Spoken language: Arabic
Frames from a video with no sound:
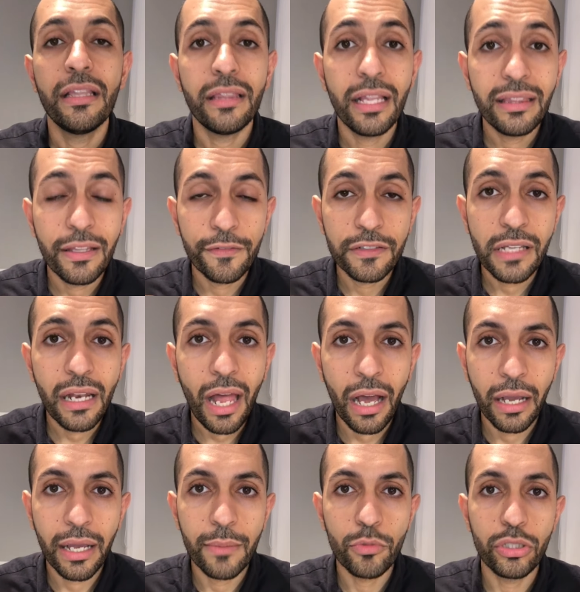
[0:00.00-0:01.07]
ان انت في
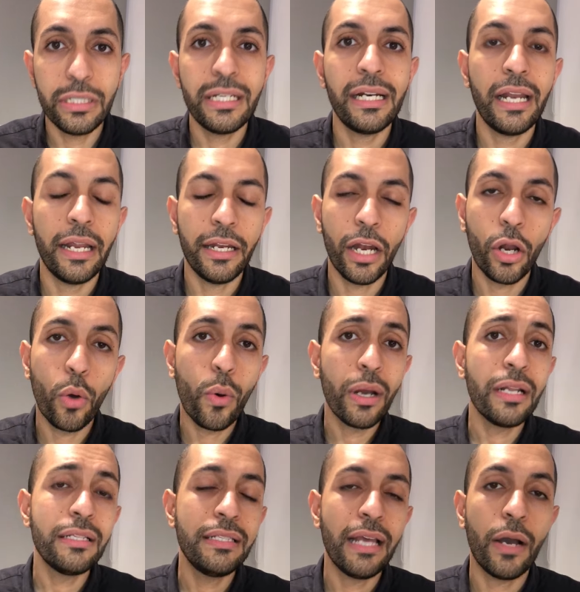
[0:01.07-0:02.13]
صالحك كمدير لان
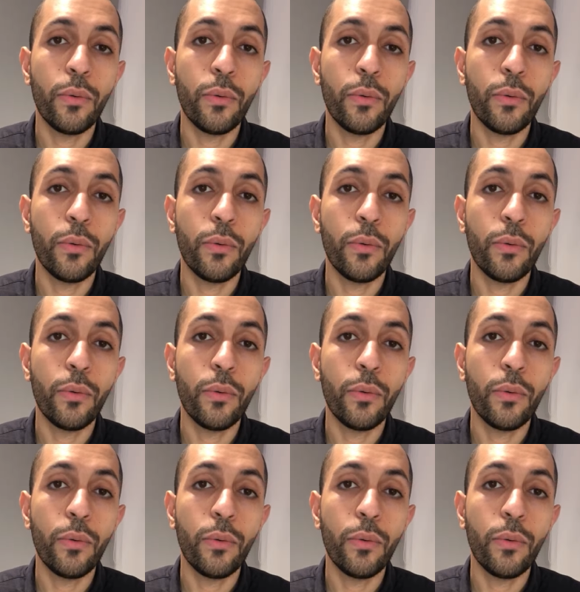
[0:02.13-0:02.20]
الكواليتي